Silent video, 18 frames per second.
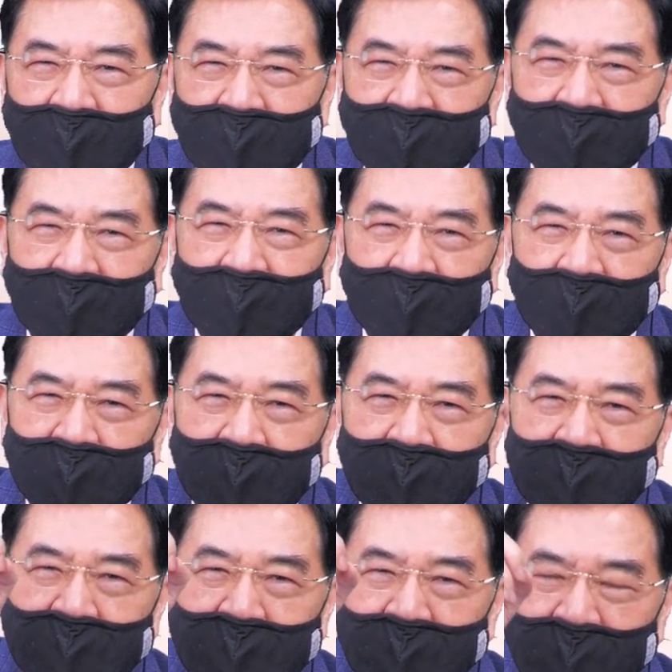涨了快
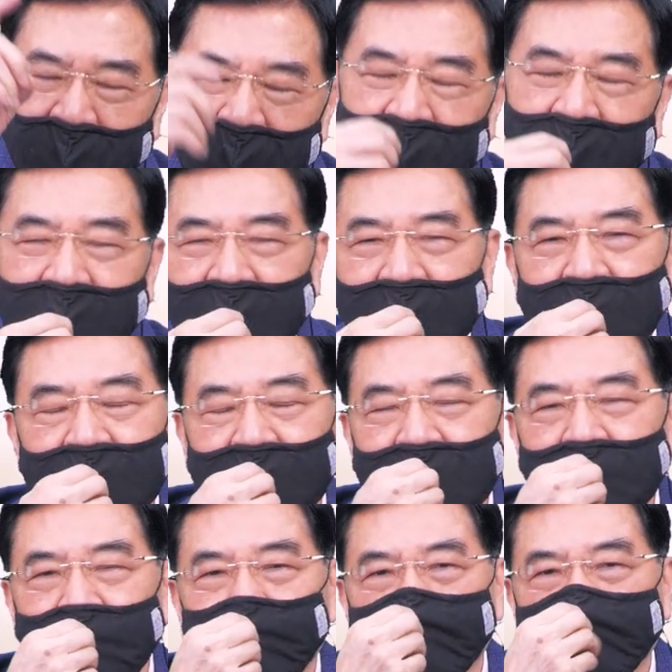一倍了，同
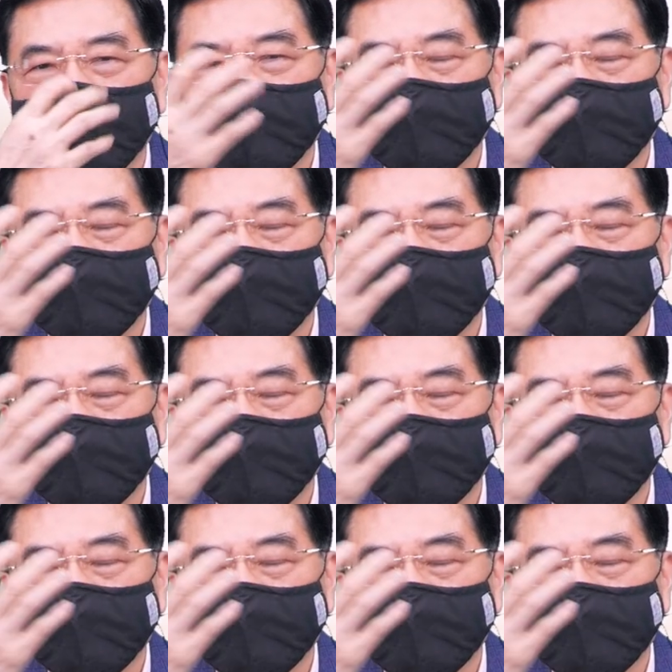学。